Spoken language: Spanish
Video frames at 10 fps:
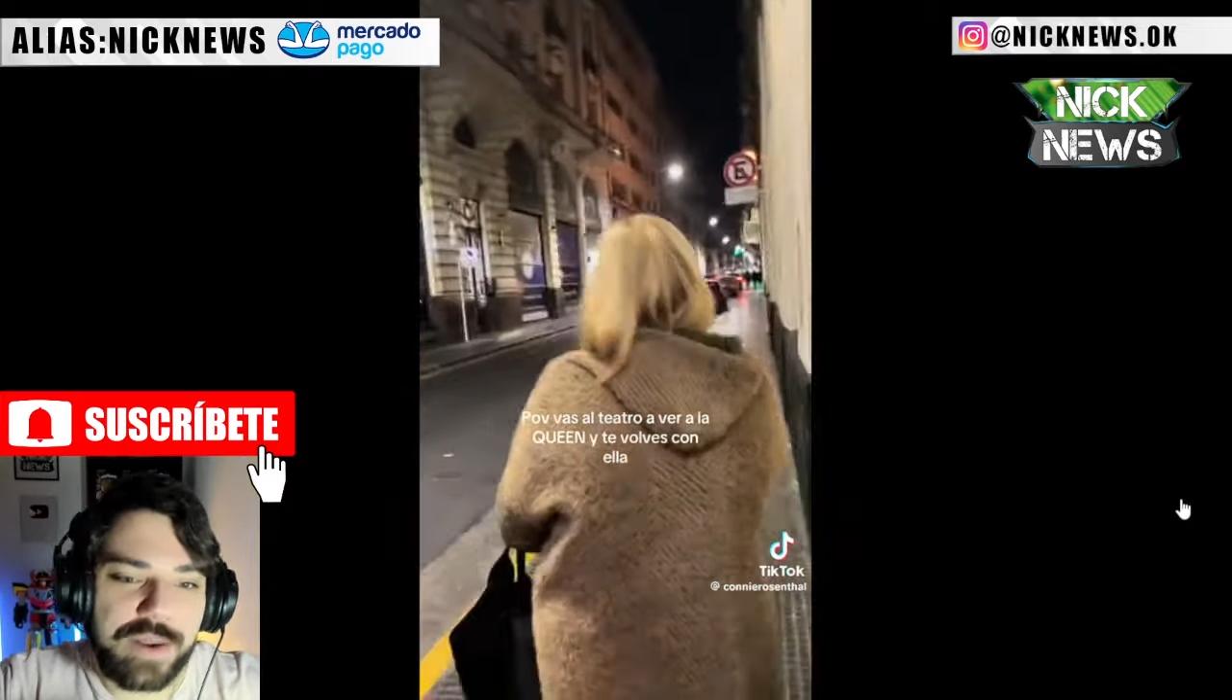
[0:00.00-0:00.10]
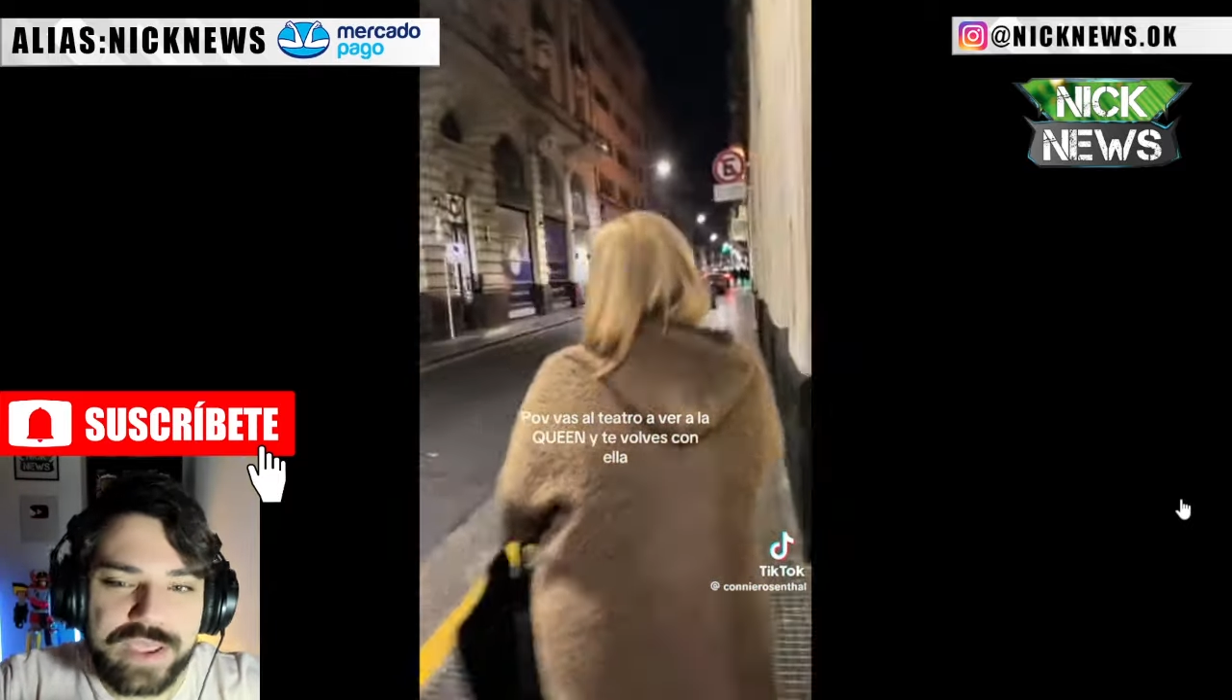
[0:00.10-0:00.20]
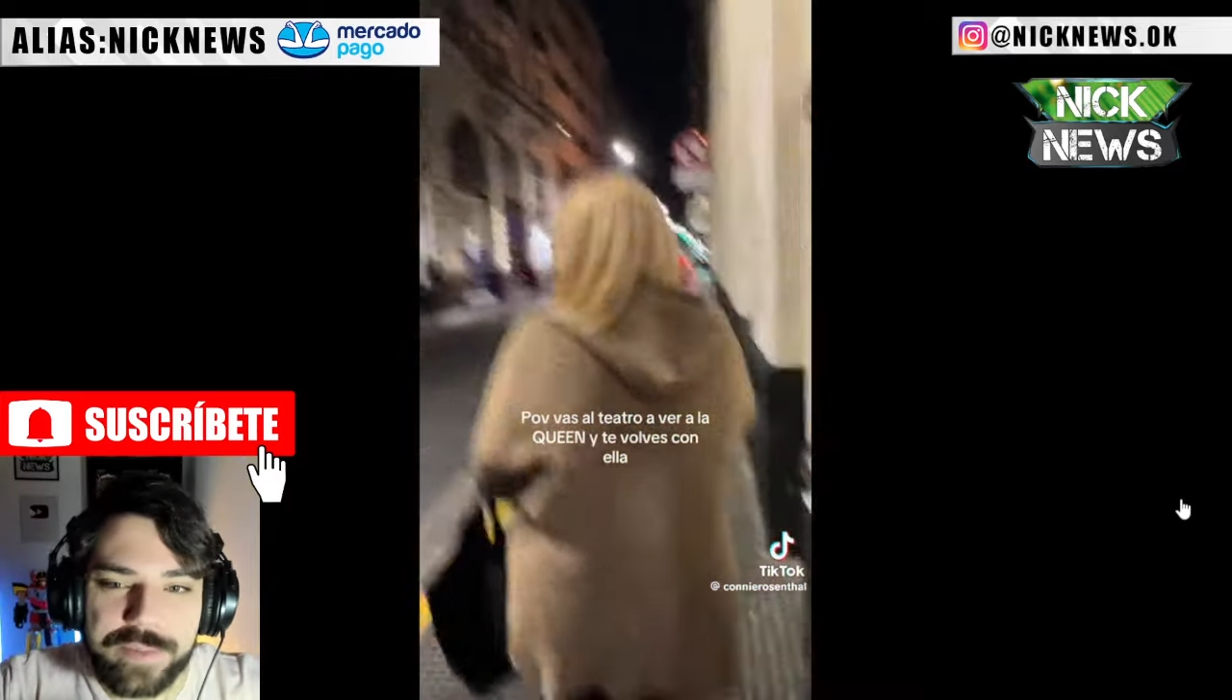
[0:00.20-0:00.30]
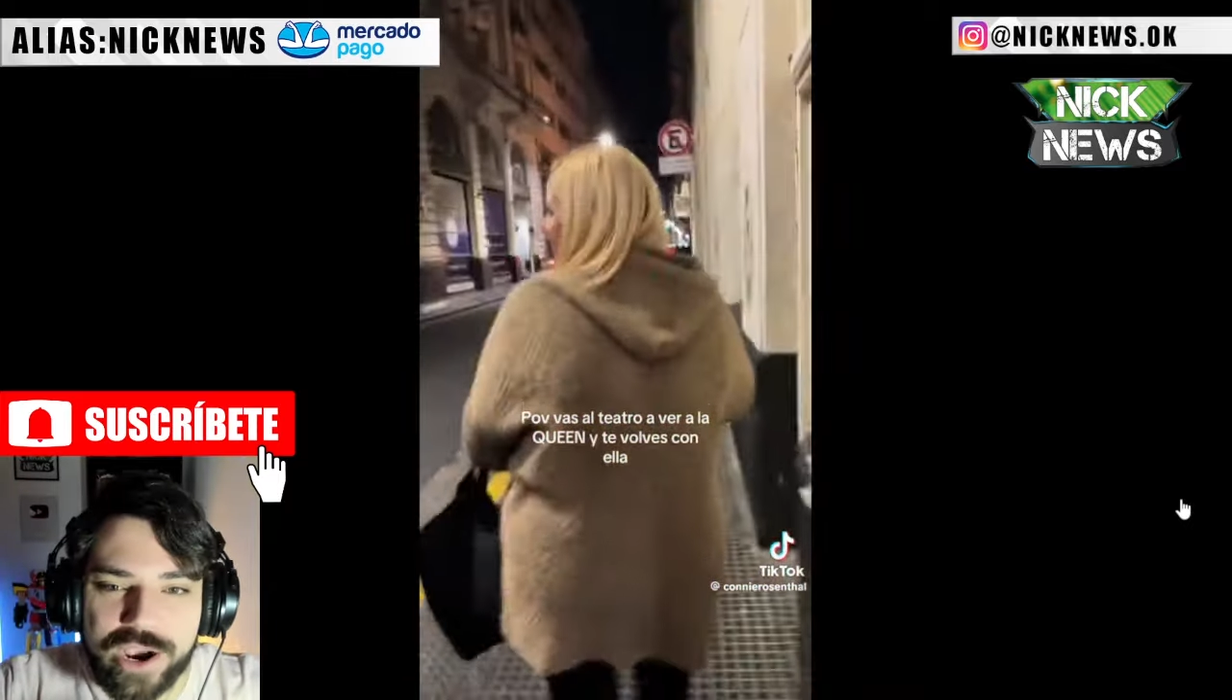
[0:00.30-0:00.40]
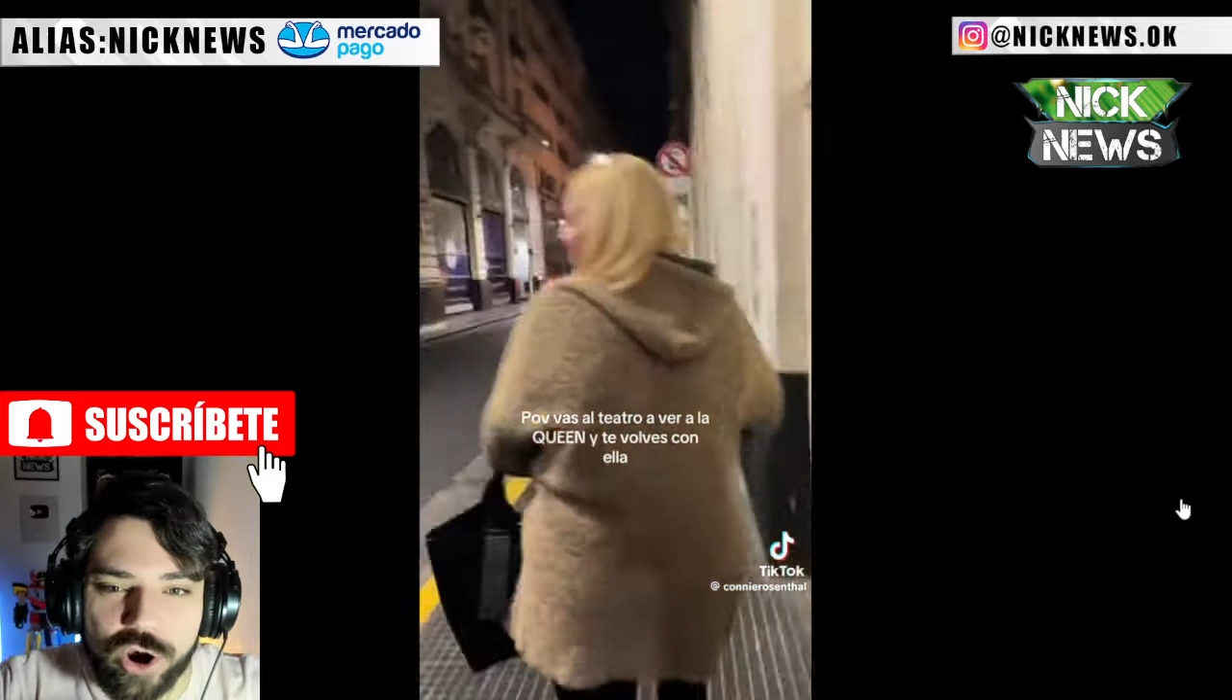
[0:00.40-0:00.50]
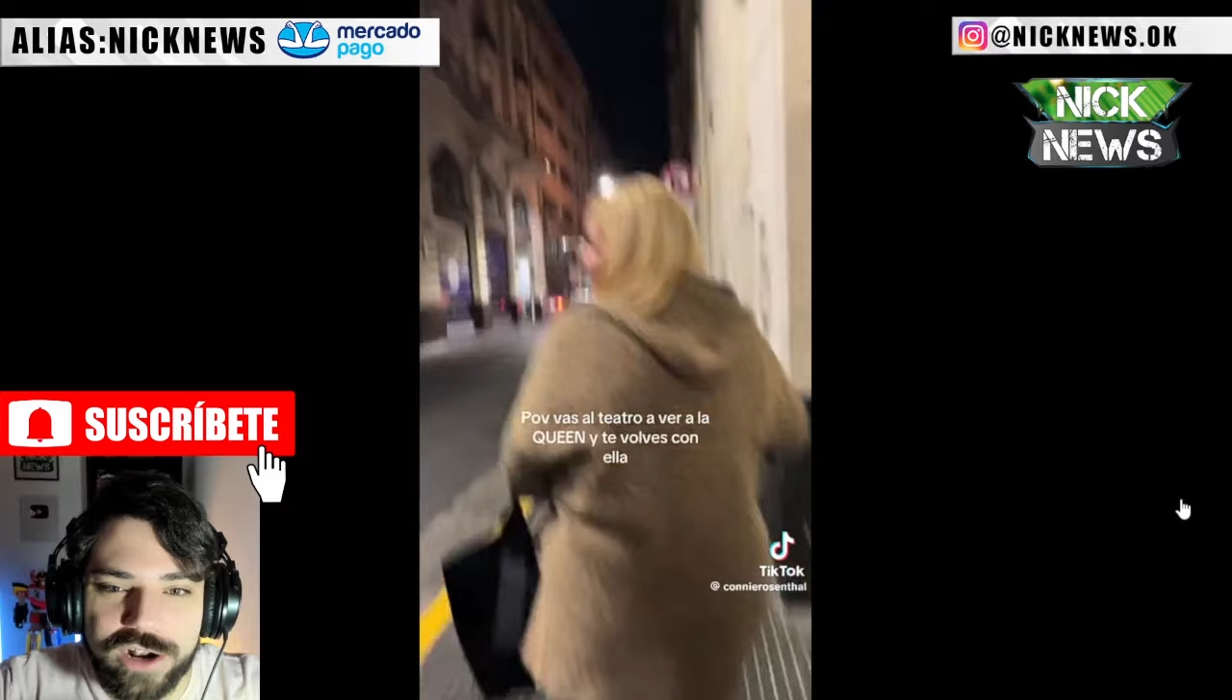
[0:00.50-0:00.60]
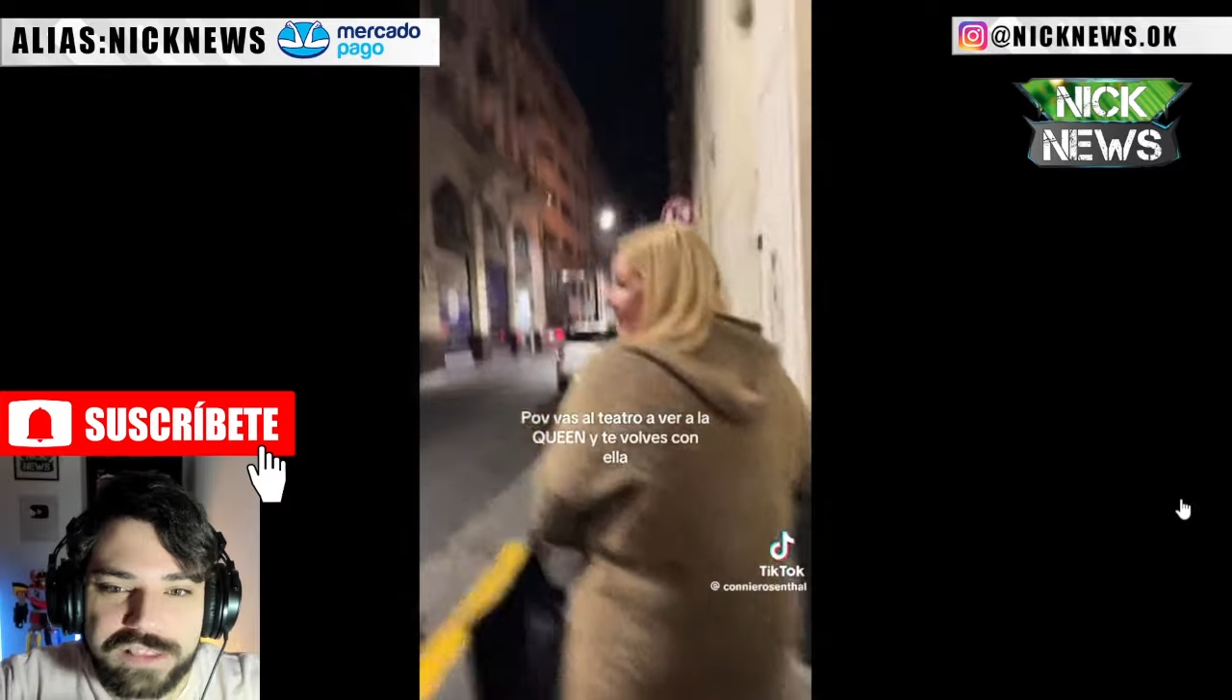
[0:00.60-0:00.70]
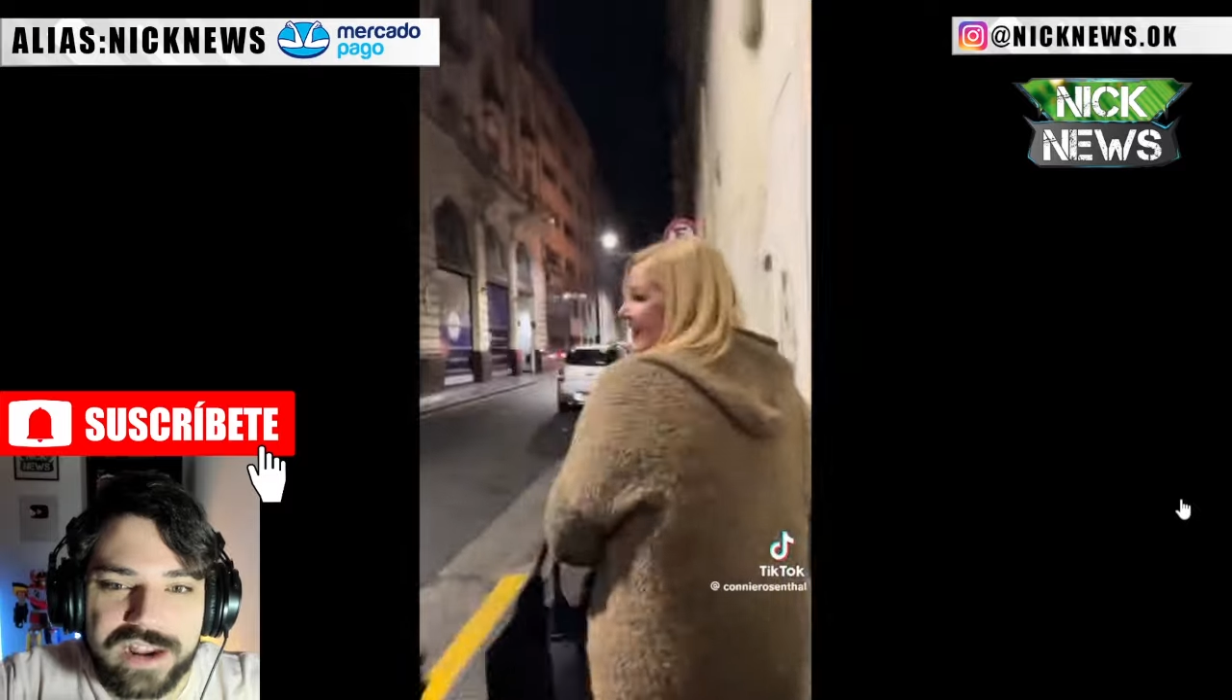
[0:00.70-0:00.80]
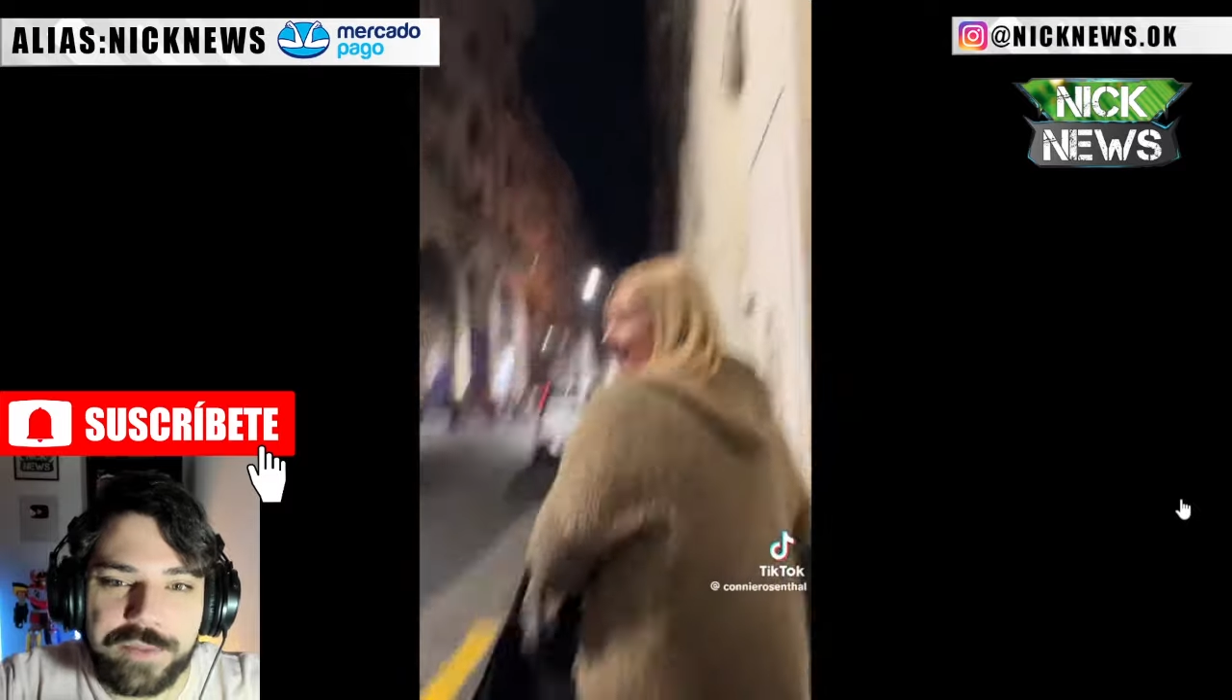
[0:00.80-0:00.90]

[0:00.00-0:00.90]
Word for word: a mí que me escolten,